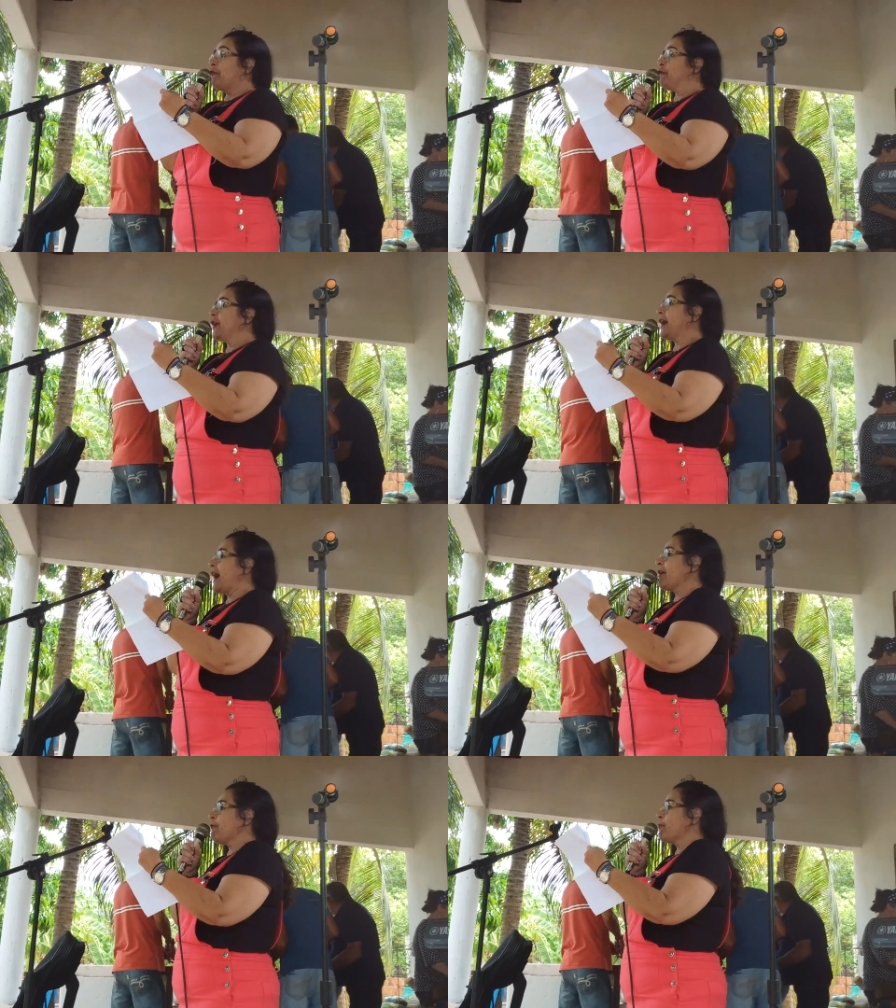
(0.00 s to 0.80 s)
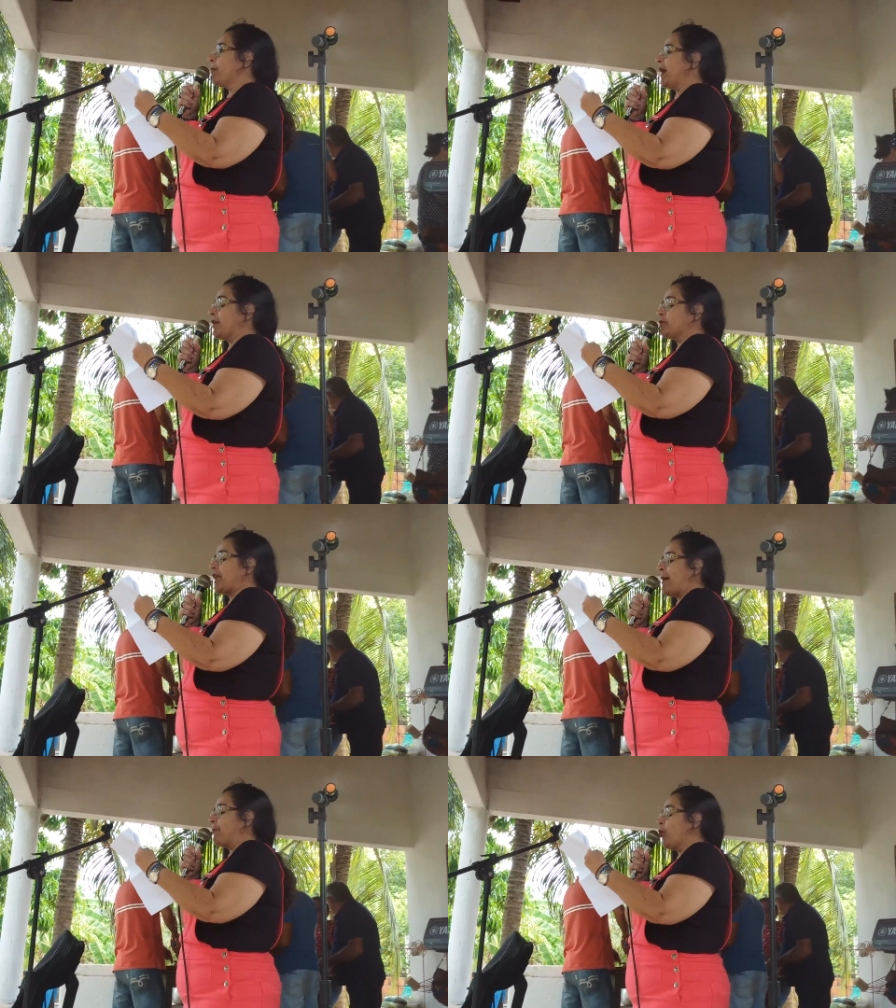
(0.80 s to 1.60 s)
ficar com medo
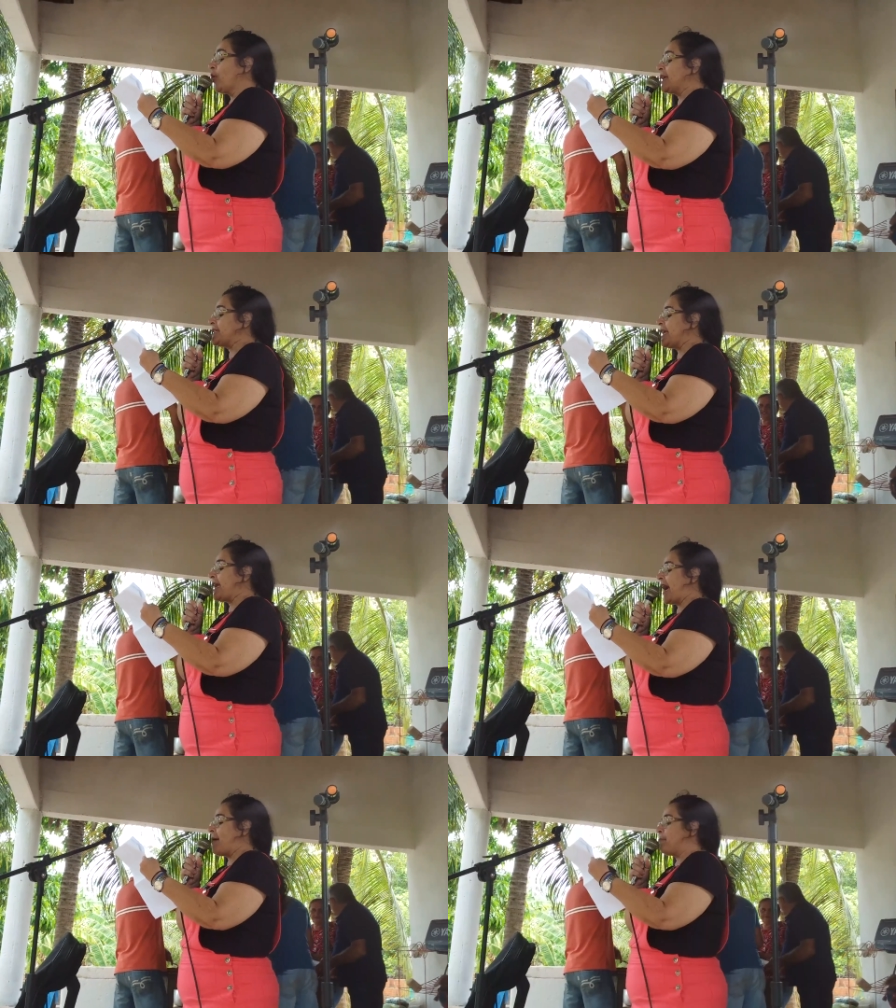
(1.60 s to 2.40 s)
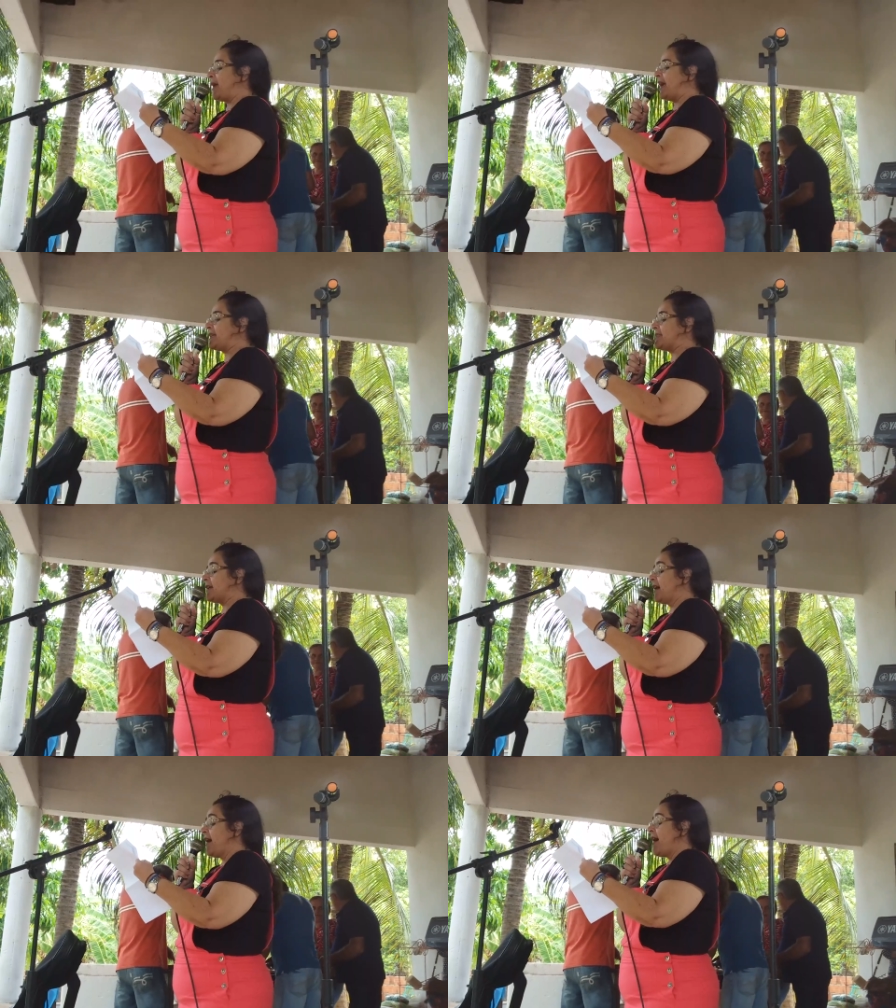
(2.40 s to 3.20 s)
da mula sem
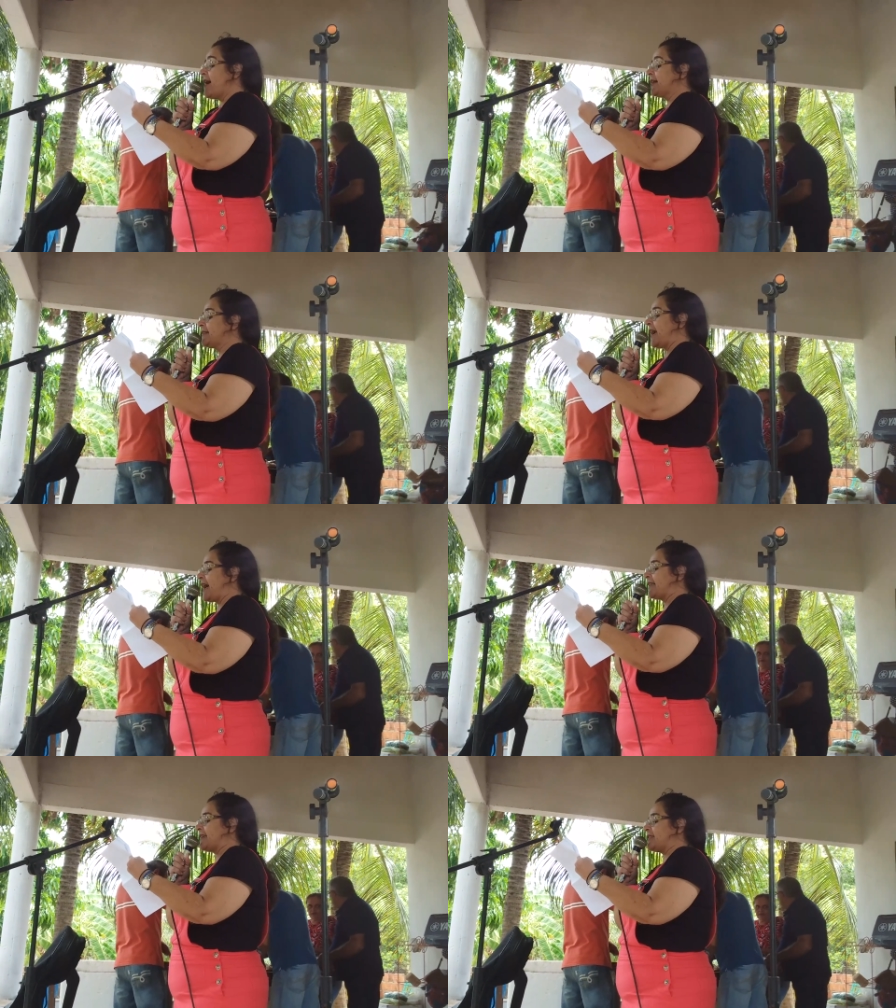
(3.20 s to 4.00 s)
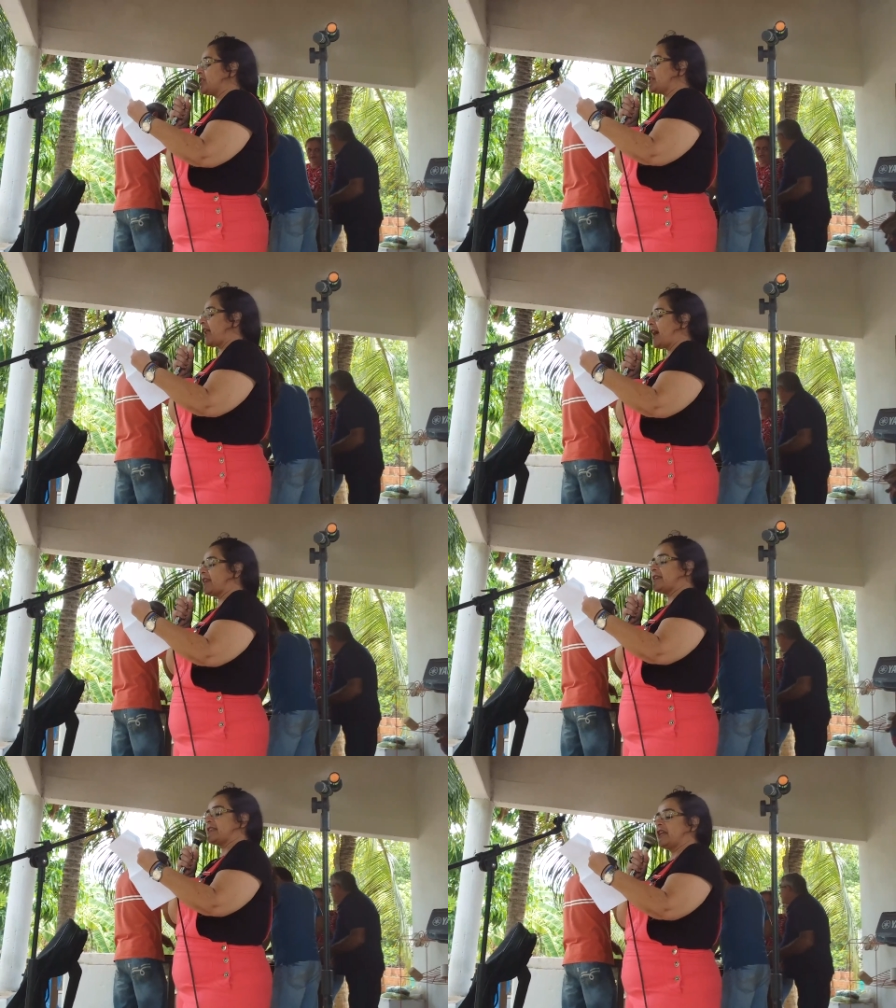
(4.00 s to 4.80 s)
cabeça, andar nas
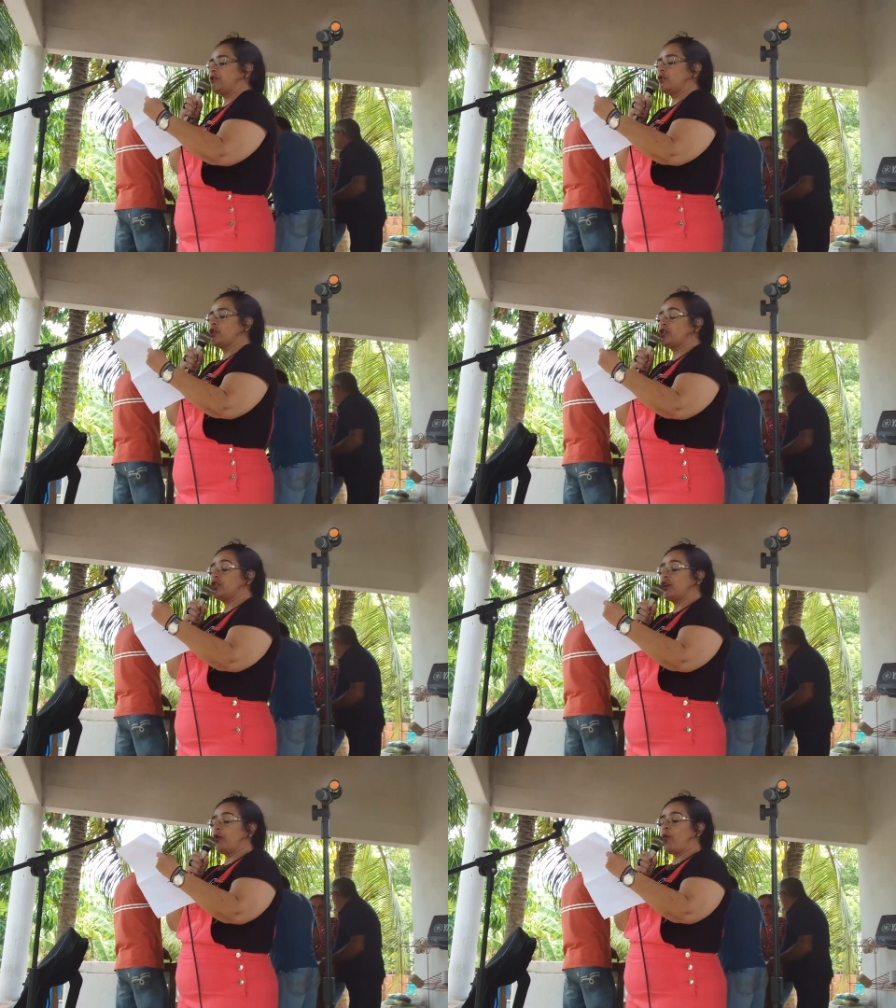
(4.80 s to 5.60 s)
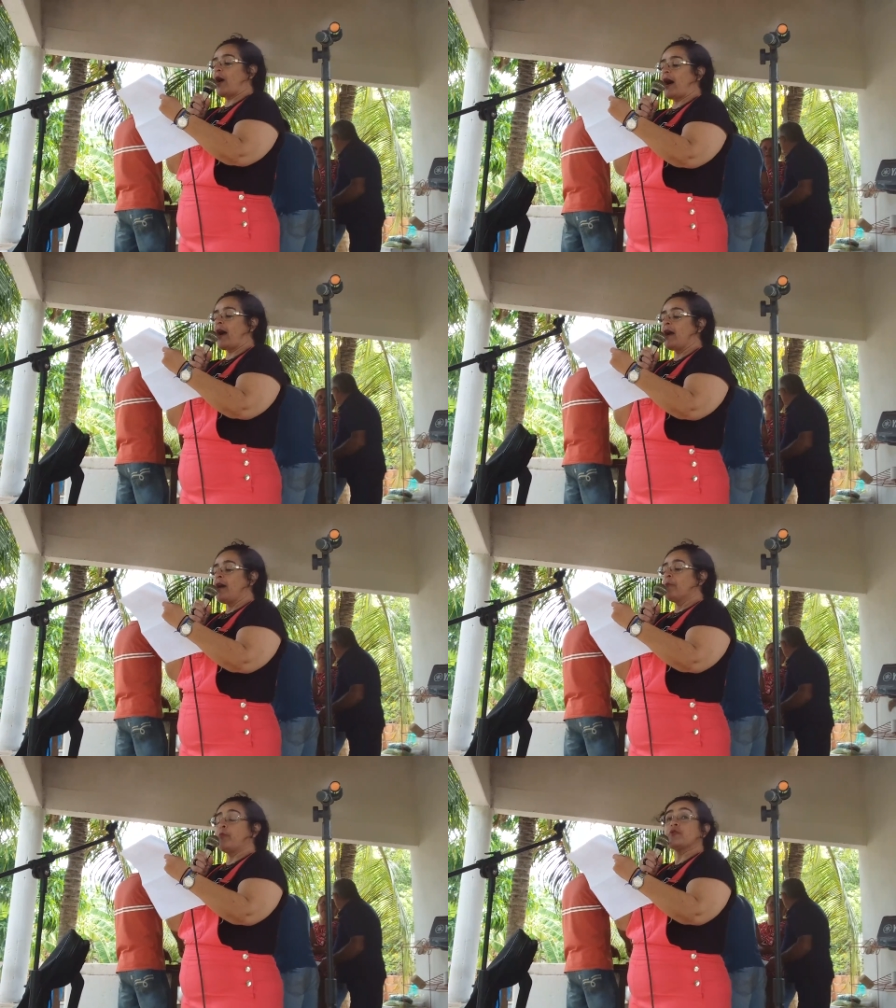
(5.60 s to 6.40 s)
estradas em noite de luar,
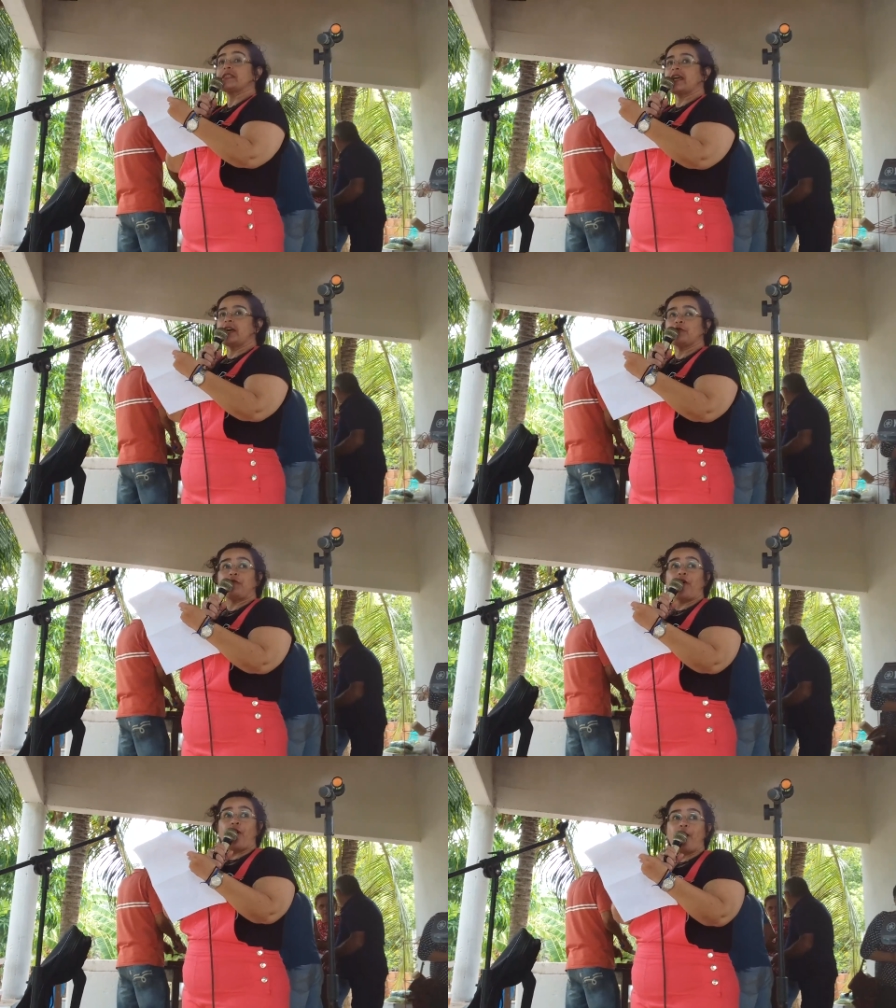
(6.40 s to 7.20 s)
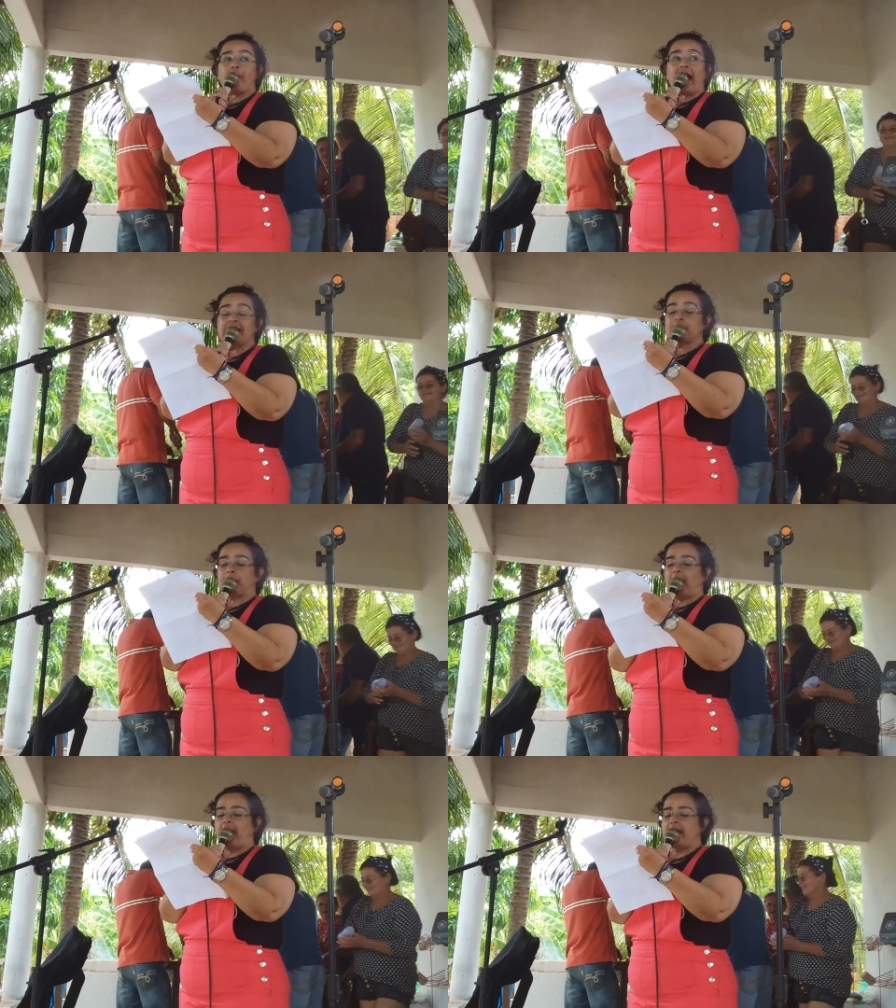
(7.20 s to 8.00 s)
buscando o forró mais
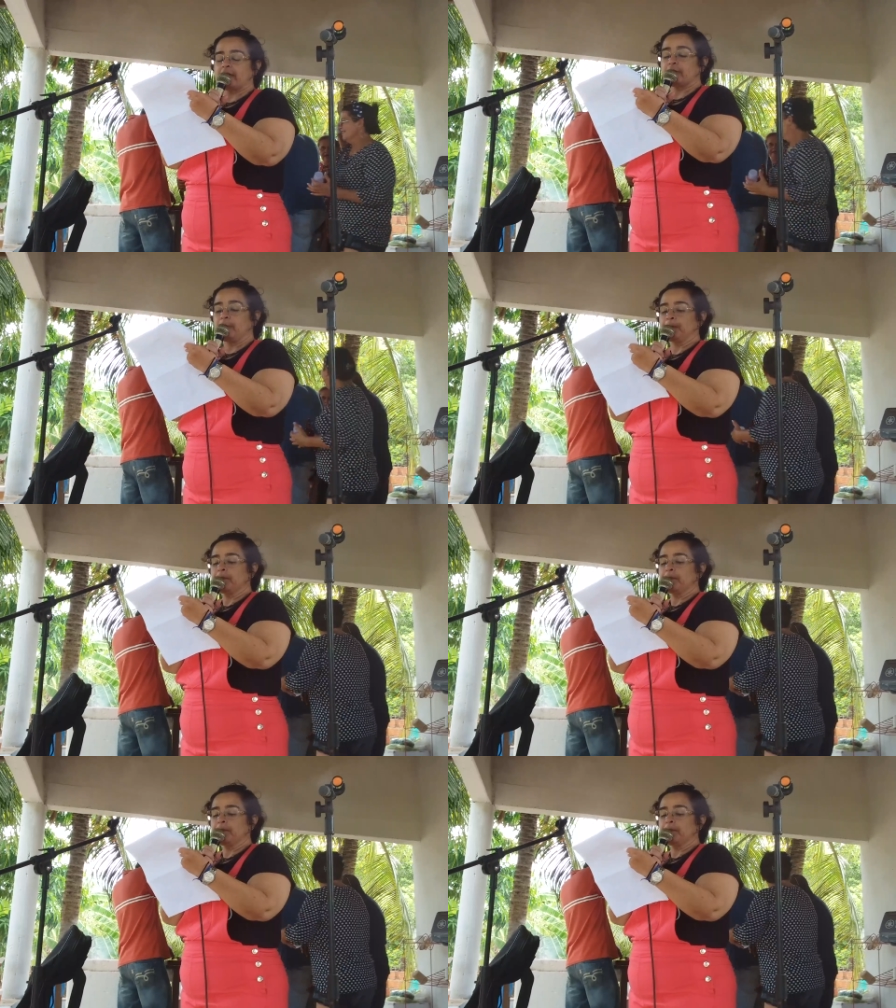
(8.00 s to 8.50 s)
perto.